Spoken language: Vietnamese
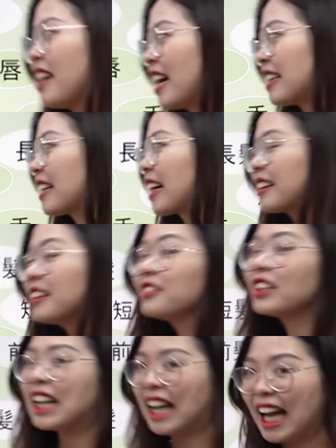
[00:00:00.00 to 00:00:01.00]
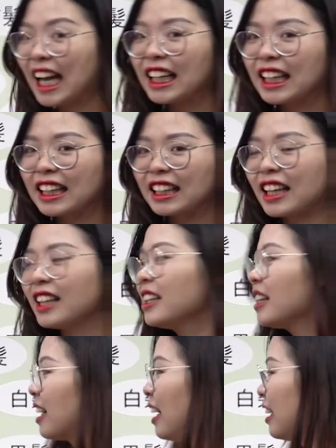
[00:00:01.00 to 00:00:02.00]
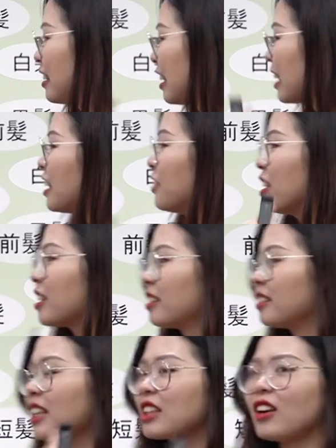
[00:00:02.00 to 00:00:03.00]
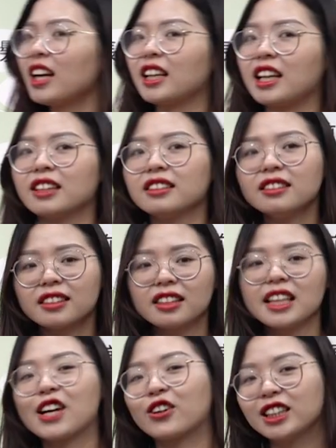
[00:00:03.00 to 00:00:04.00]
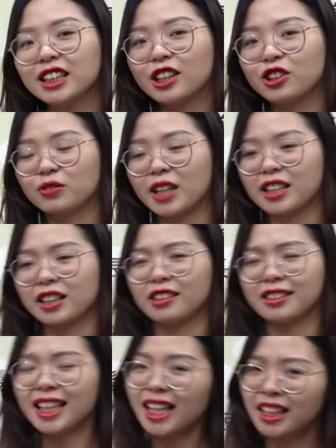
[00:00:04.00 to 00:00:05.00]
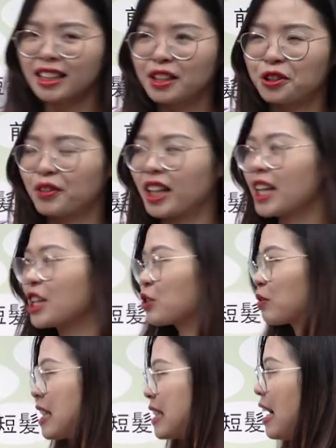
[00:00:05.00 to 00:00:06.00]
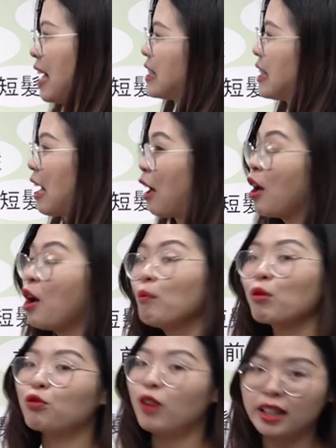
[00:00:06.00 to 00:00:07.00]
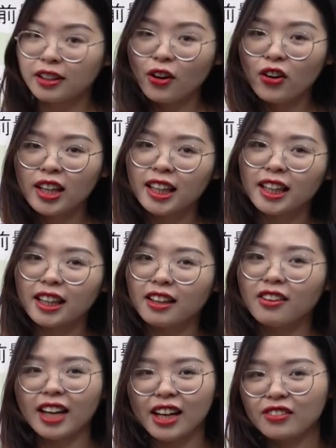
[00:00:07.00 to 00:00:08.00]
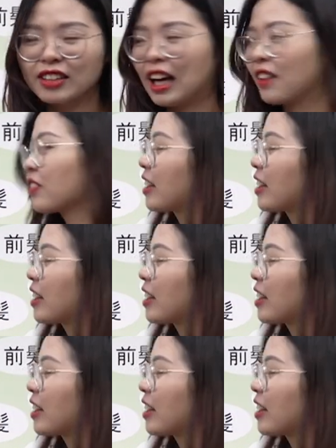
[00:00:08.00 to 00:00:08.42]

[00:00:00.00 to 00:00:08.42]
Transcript: là những cái từ vựng khác nhá à, những cái từ vựng liên quan đến cơ thể con người của chúng ta thì có rất là nhiều và ở đây chúng ta sẽ là chỉ là một phần thôi ok không nào